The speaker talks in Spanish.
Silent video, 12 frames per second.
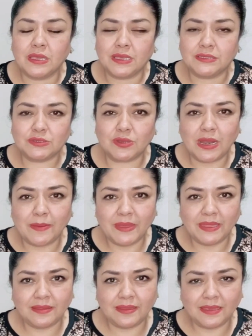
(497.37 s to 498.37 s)

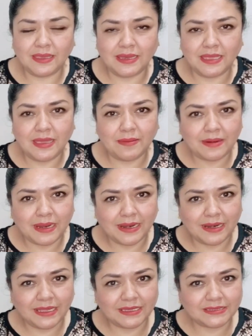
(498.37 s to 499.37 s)
solamente quería
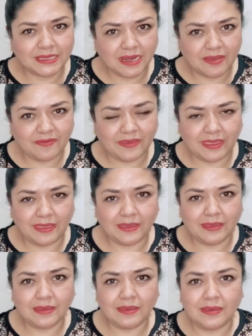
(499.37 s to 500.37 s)
hablarles de la fe.
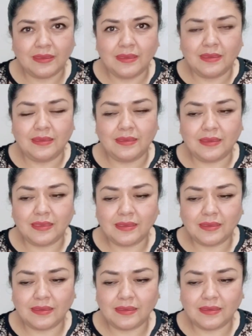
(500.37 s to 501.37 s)

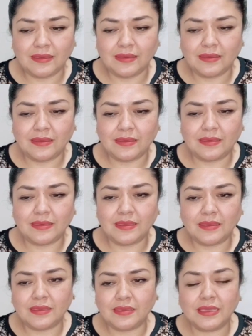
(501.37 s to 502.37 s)
Eh,
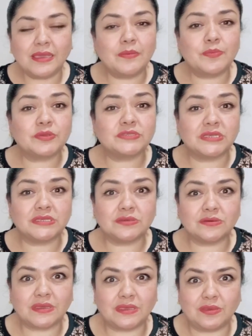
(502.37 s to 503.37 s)
y en el
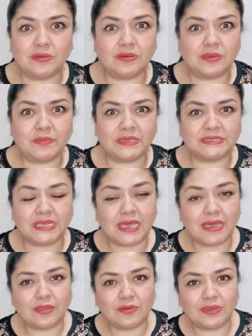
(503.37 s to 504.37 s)
proceso que yo he
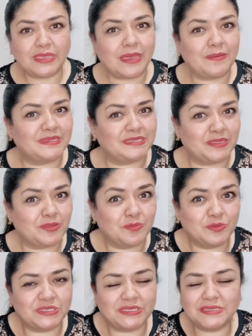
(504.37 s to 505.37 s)
pasado ya me siento
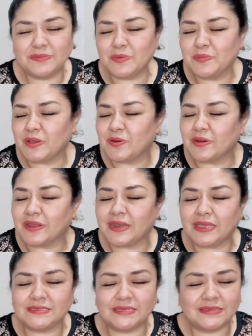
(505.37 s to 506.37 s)
muchísimo mejor,
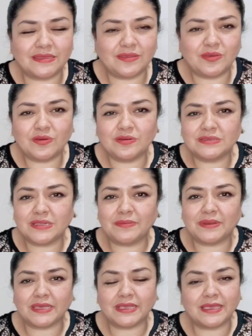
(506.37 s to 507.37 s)
gracias a Dios. La
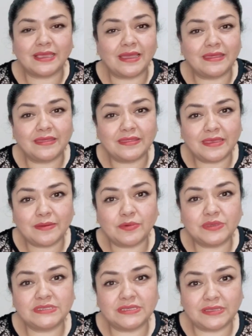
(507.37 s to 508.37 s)
verdad que cada día
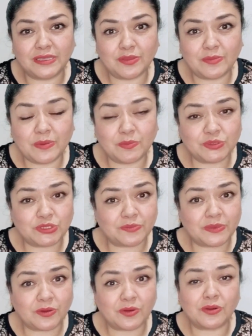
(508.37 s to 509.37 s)
voy sintiéndome mucho
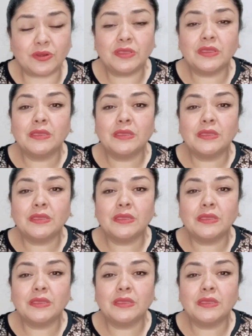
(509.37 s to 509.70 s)
mejor